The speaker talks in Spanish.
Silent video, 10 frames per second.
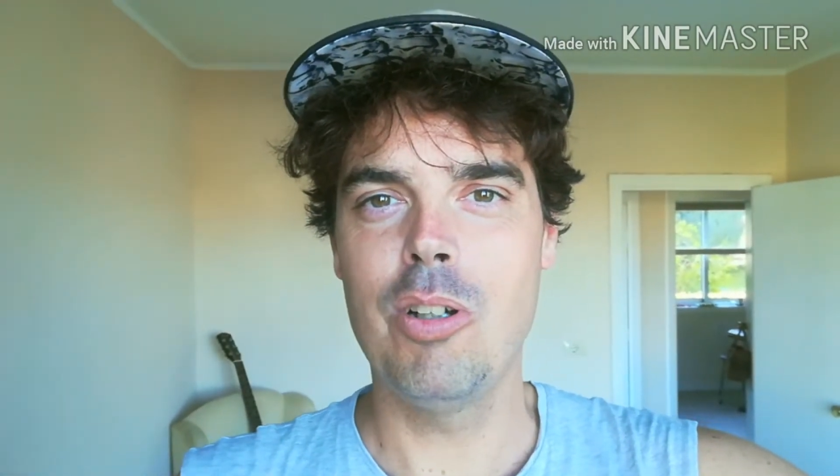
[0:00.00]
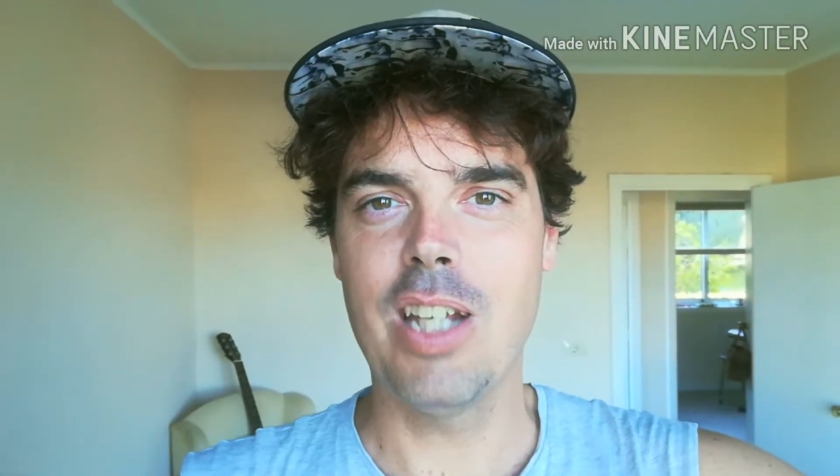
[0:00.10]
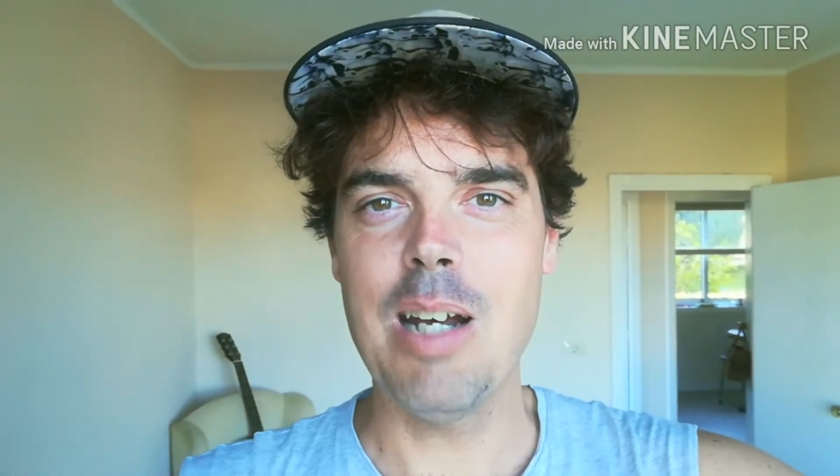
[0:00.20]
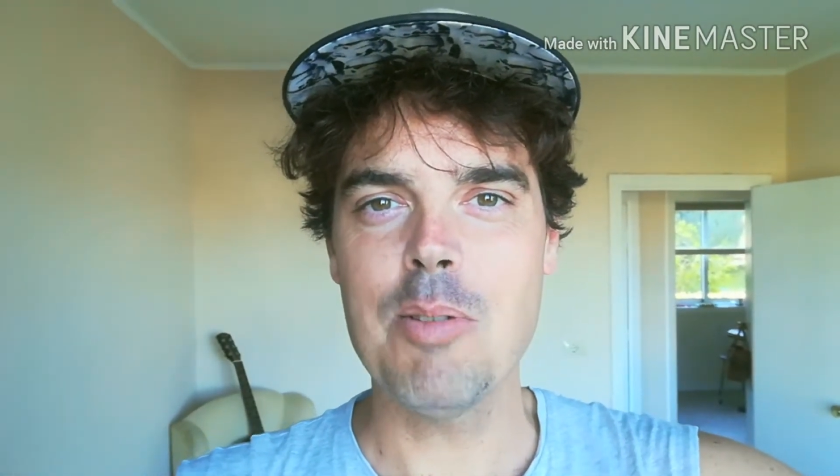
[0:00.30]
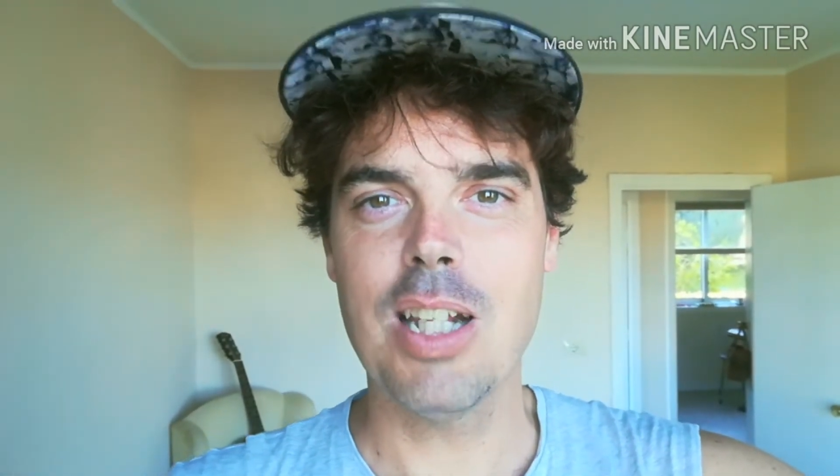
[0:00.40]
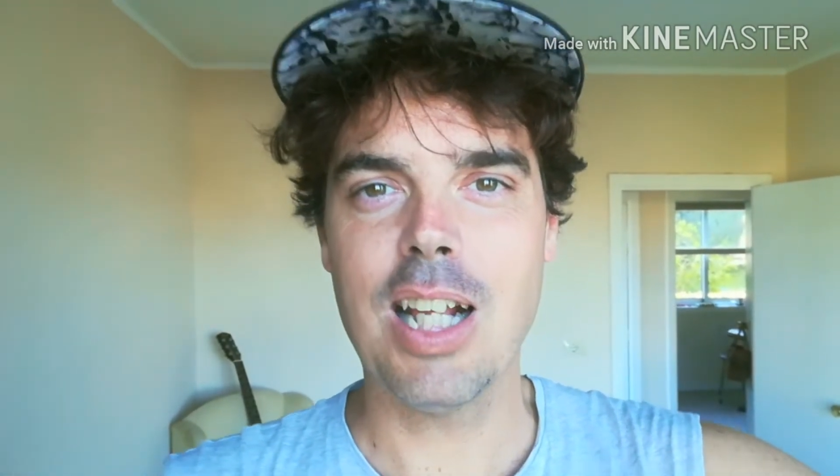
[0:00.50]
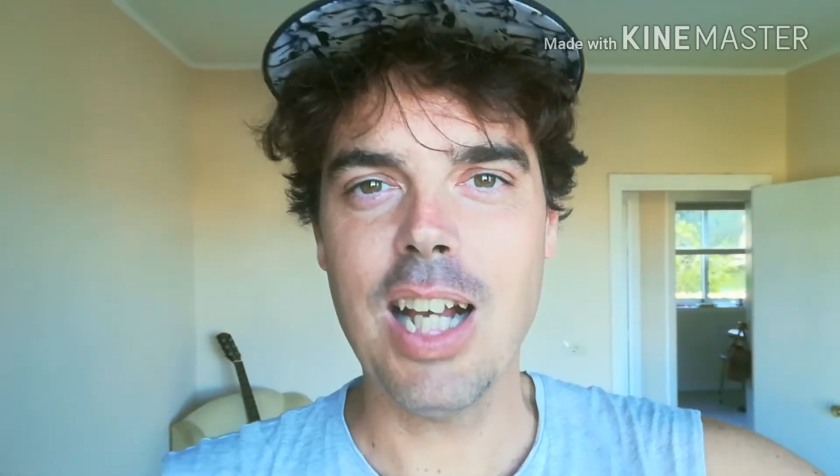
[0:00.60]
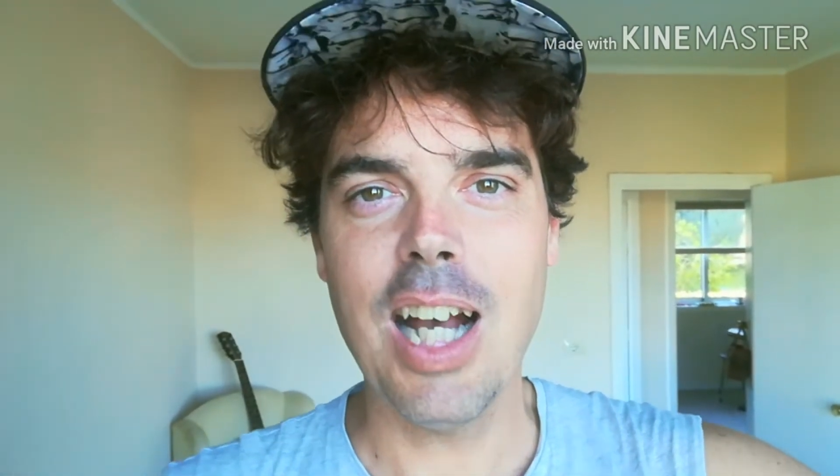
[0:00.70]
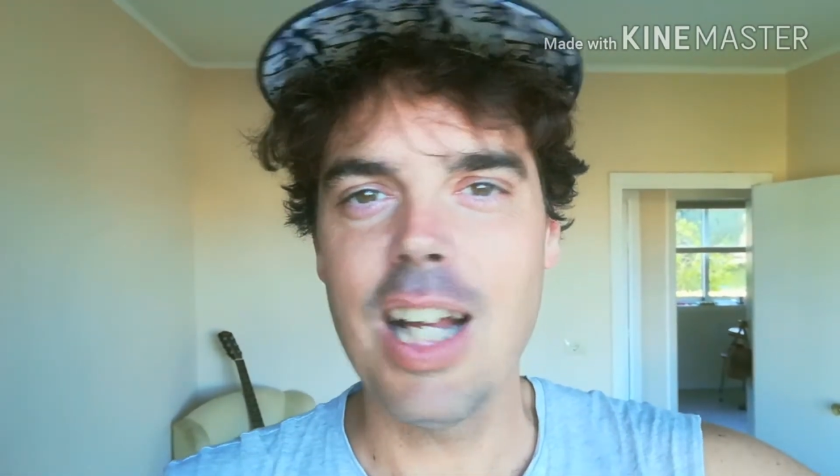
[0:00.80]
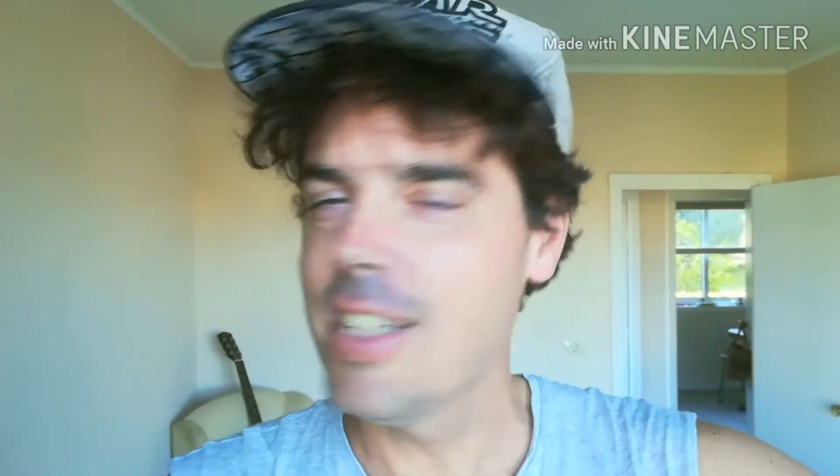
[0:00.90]
llegamos a la
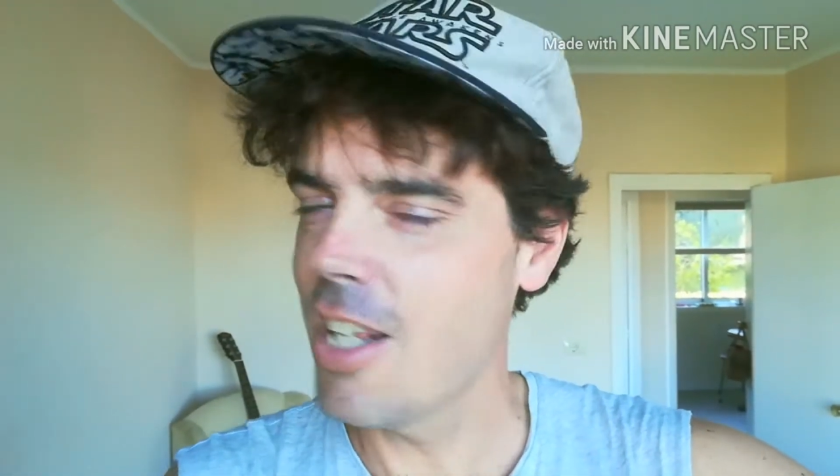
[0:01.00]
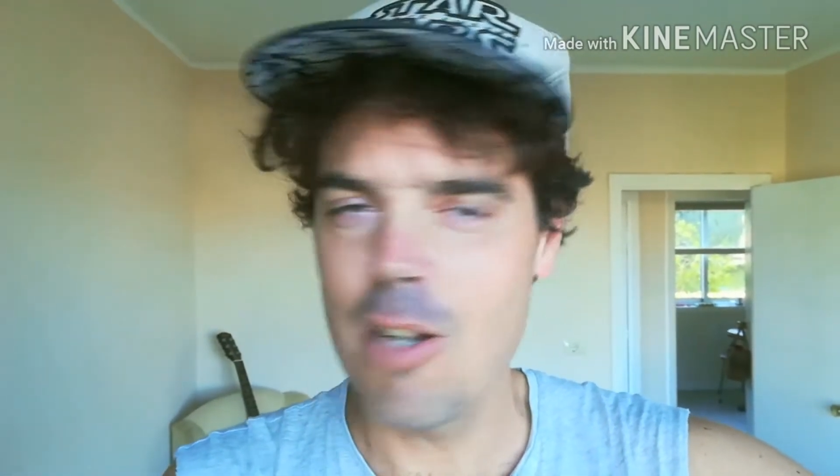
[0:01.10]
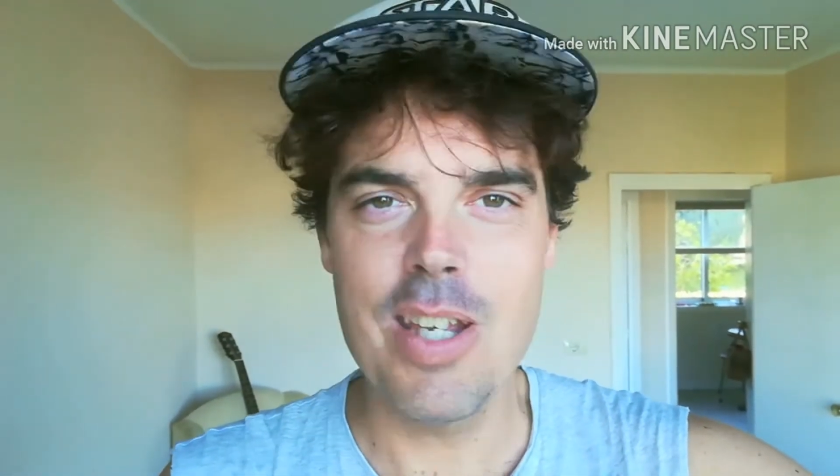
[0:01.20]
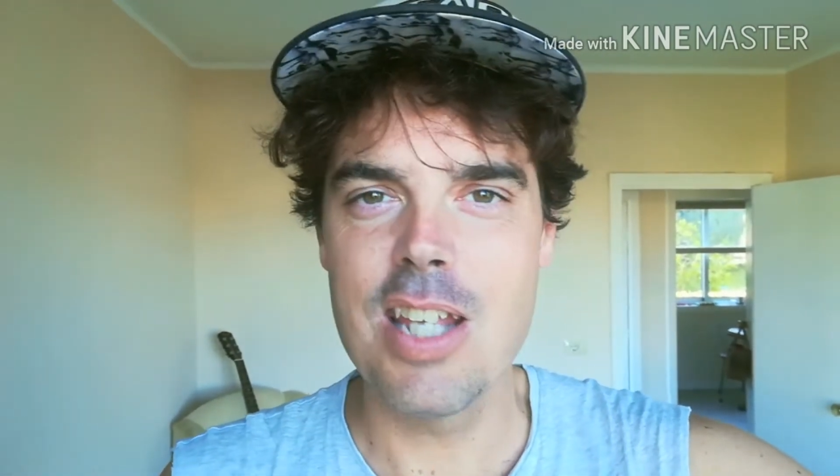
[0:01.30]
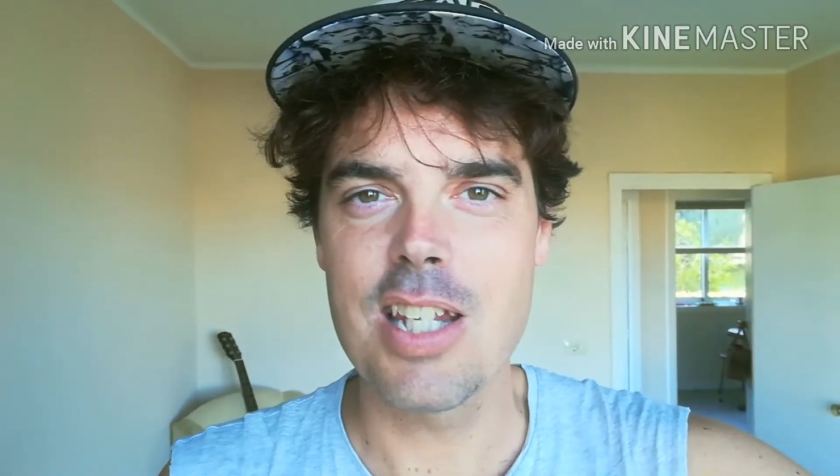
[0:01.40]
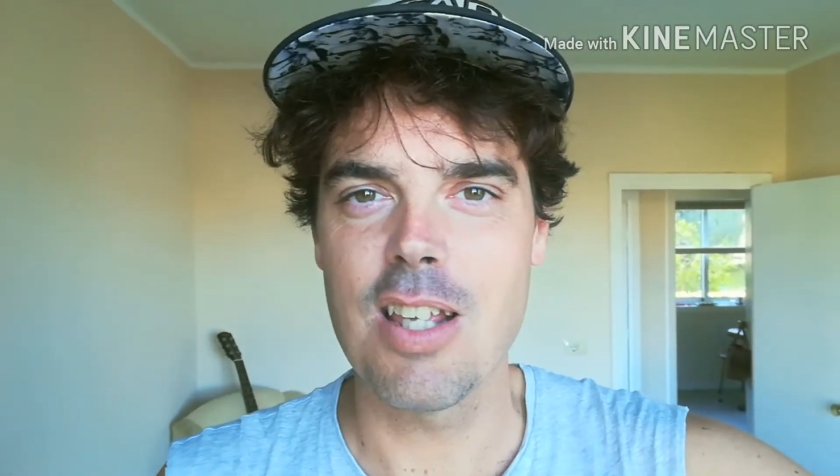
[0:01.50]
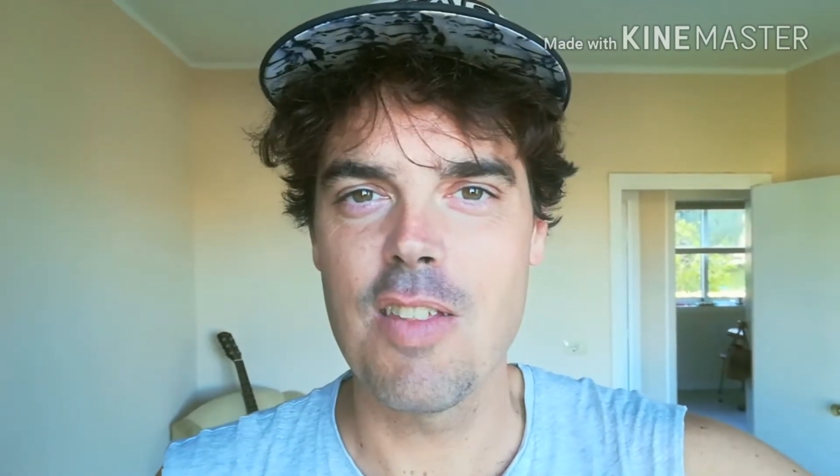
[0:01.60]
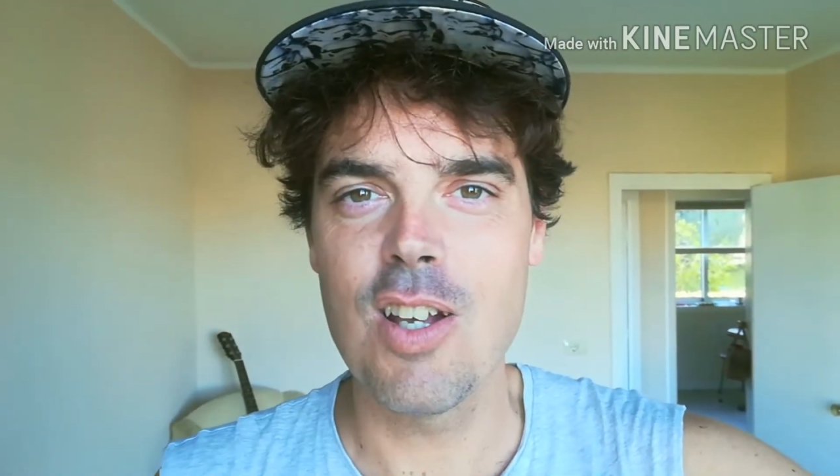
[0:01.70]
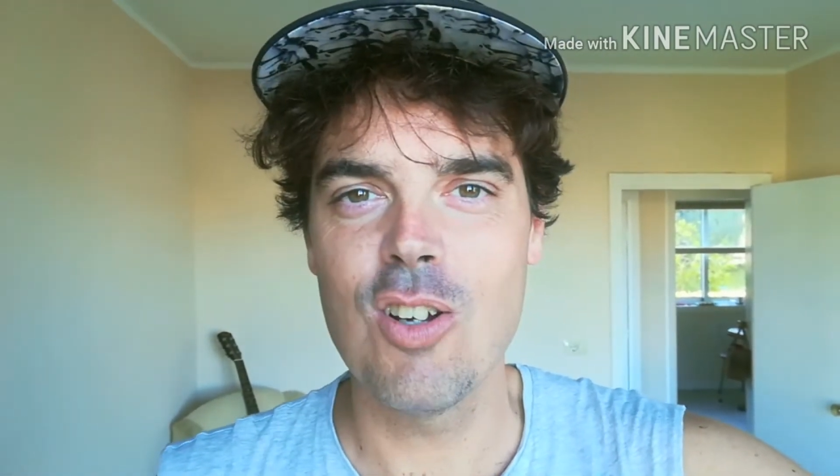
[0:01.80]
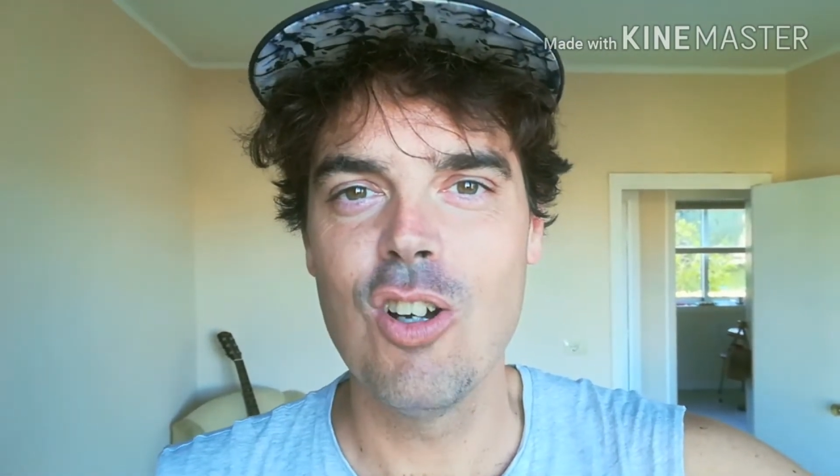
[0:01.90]
caja ya no había de 3 a
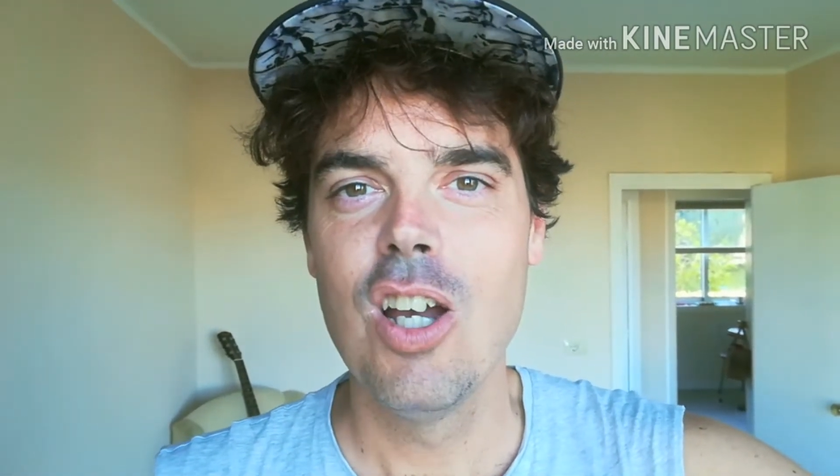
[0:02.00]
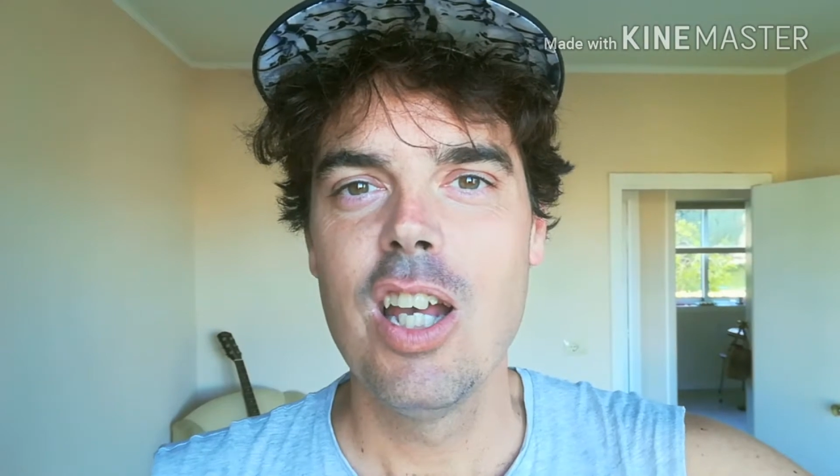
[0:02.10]
5